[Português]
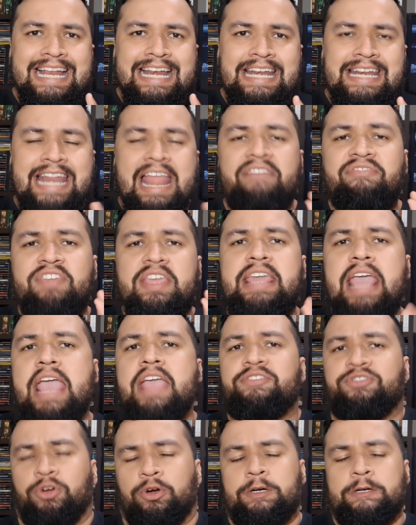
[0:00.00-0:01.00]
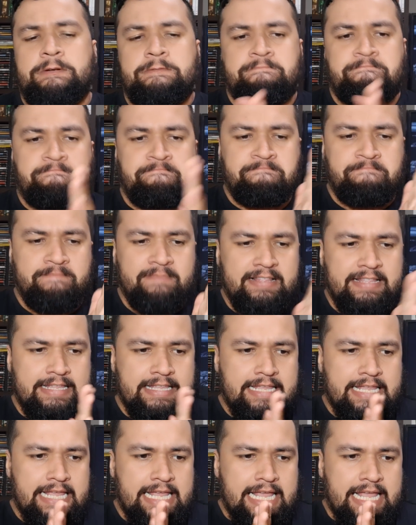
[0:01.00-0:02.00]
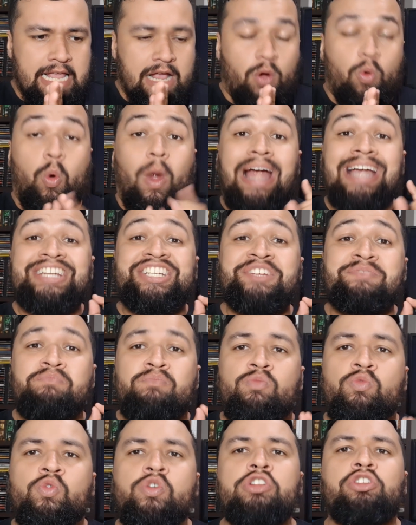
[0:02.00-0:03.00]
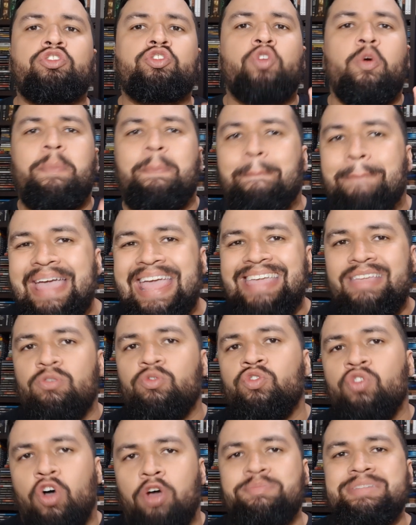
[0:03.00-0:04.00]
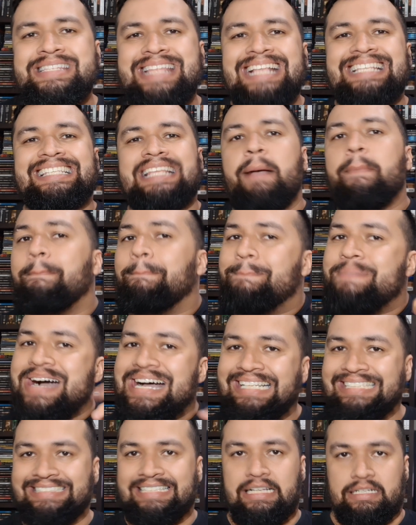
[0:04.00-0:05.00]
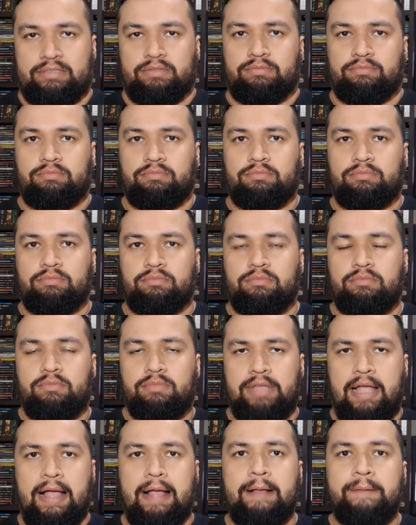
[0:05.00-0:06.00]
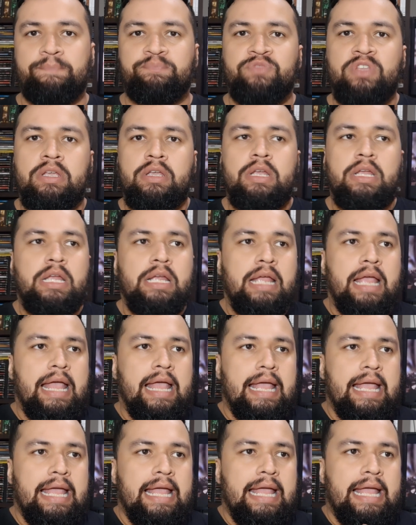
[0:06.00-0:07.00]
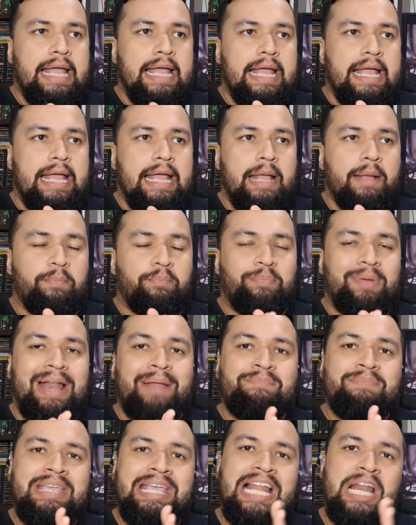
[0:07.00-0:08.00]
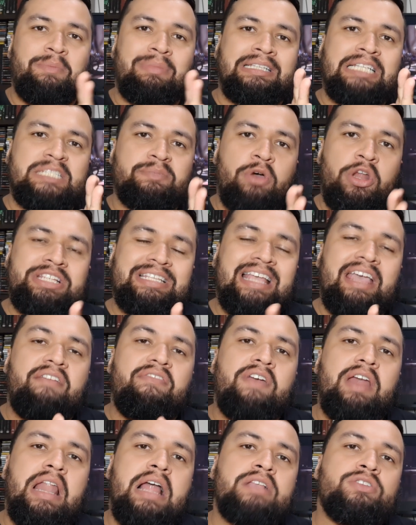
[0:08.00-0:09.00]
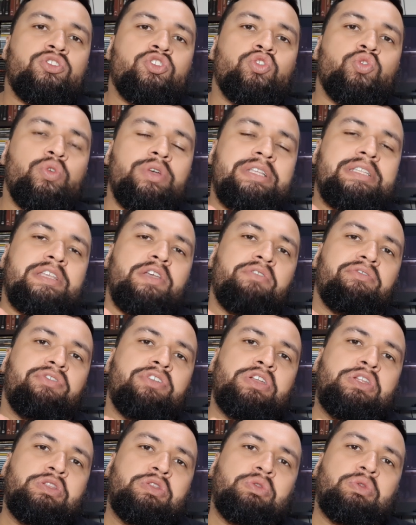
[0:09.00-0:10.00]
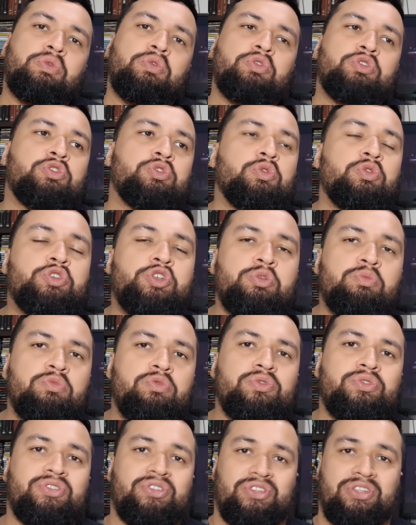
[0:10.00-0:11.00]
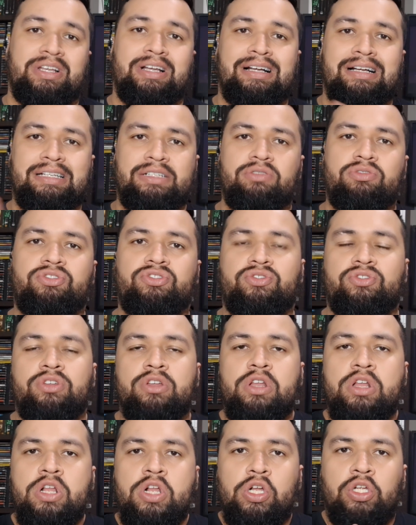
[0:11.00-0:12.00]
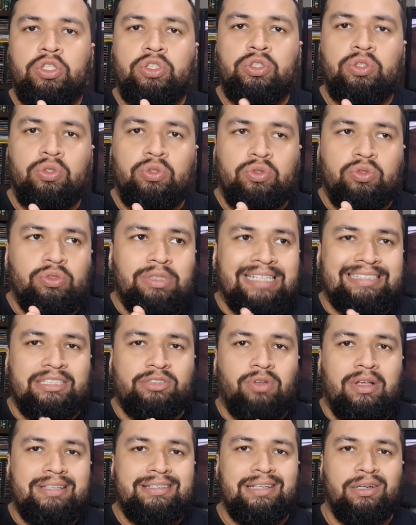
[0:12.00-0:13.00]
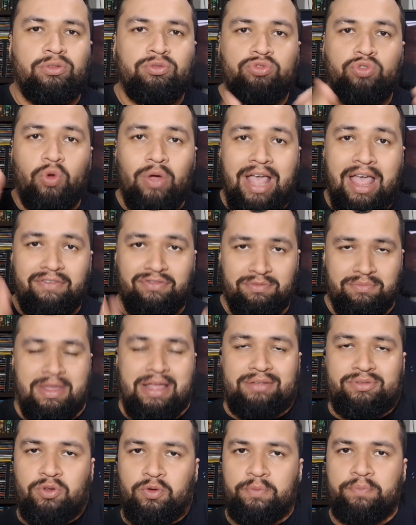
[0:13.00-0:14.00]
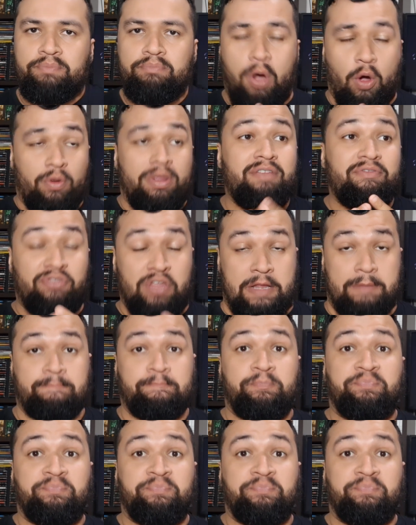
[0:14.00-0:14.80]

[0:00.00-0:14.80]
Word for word: Navigator. Guarde muito bem o nome dessa banda, tá? É, para mim ela é uma das maiores revelações que eu vi dos últimos anos no, na situação do heavy metal. Bom, enfim.